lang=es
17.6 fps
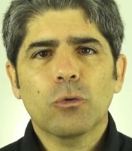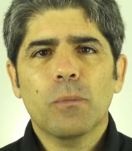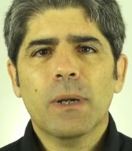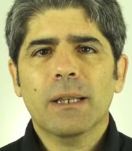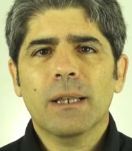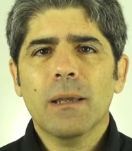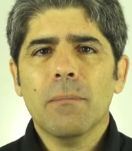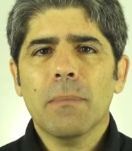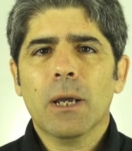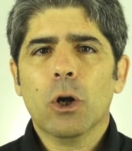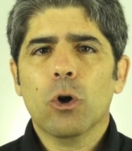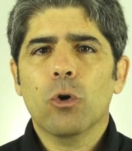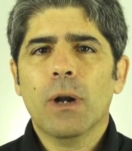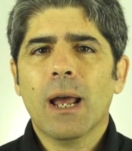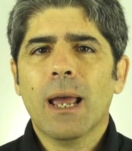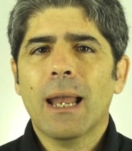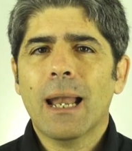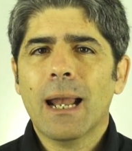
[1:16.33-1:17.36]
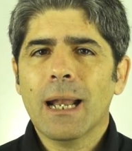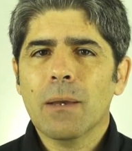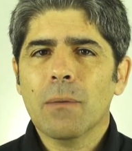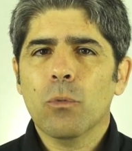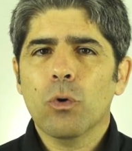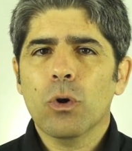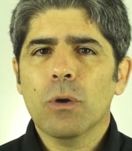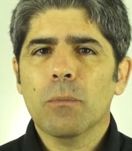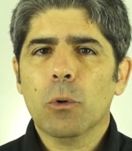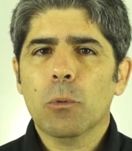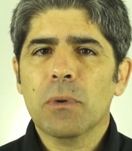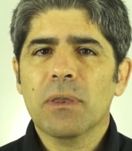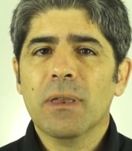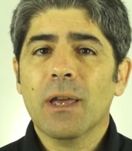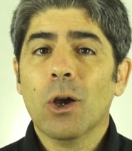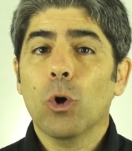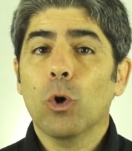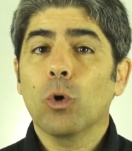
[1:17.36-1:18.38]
su parte, mejora el ánimo y propicia